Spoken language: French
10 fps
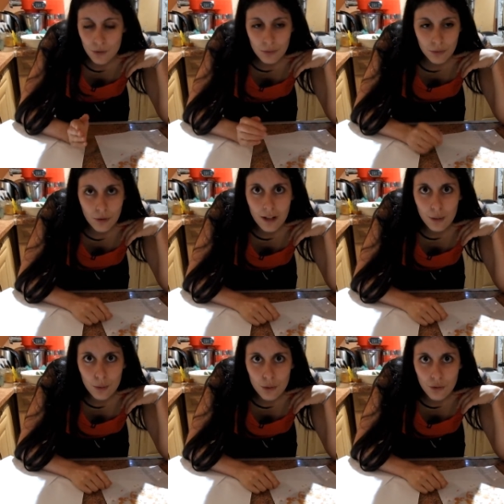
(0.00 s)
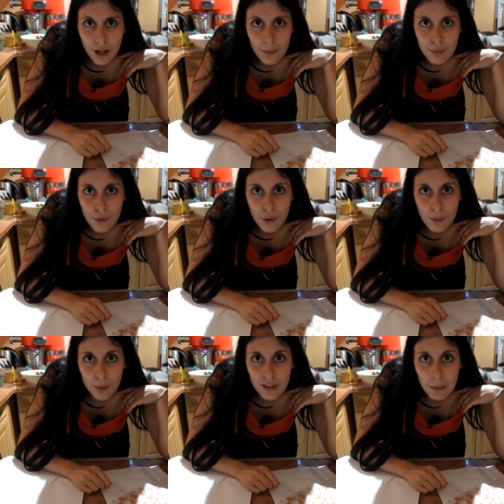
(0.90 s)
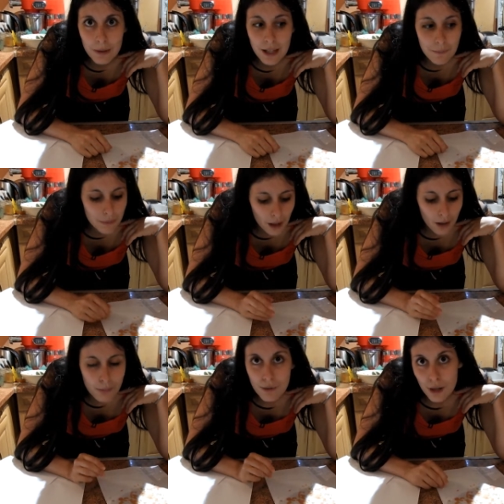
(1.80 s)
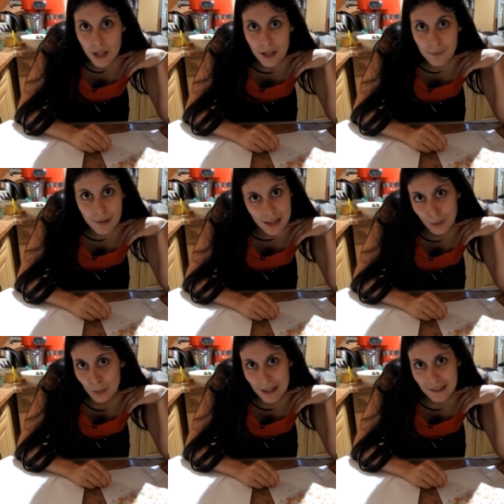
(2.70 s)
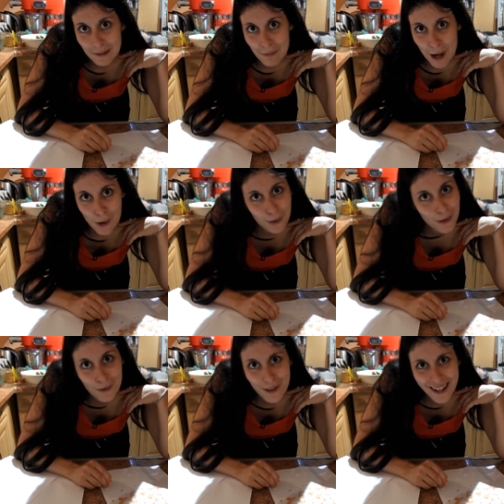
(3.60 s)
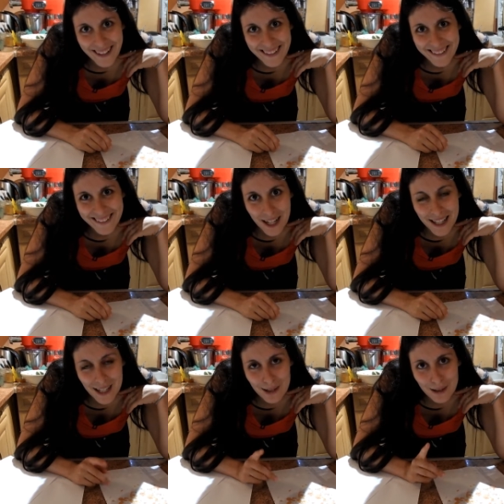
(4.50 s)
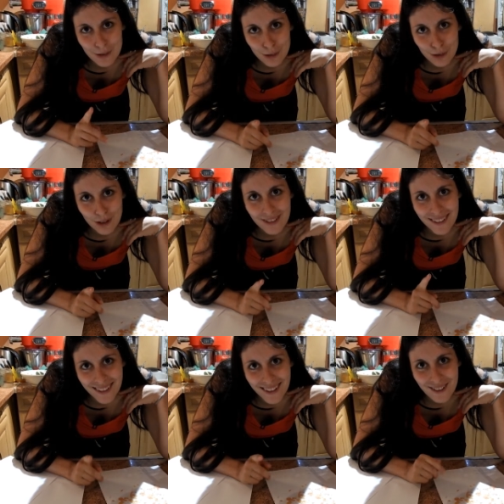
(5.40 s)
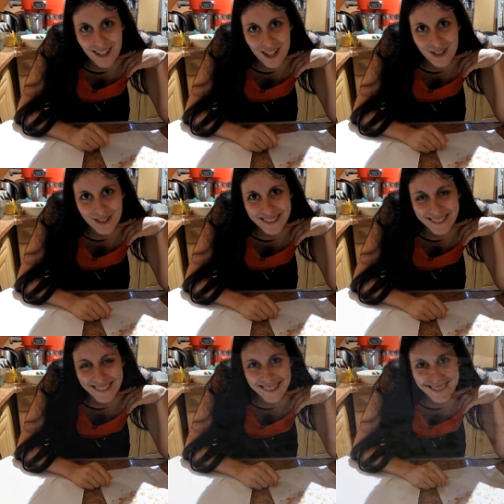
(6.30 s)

et puis je vous montrerai ce que je ferai pour, pour terminer. Mais voyez, c'est tout bête. Alors autant le faire, ça vous fera gagner du temps et de l'argent.